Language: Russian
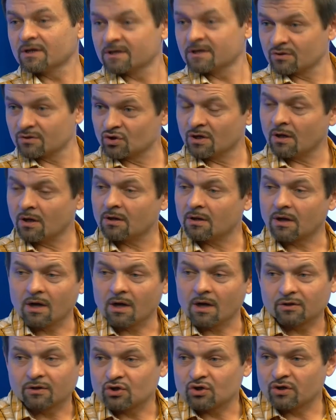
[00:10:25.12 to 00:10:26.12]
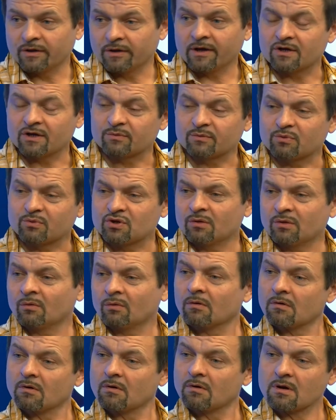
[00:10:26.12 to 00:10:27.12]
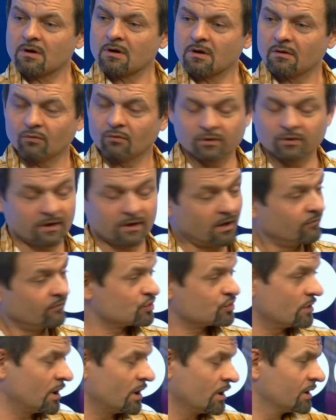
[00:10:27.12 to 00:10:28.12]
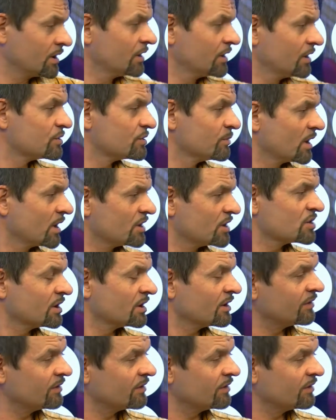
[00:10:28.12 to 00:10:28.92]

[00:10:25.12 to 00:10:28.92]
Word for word: изучала, как ты считаешь, почему? Вот я вижу, она отлично. Мне кажется, она в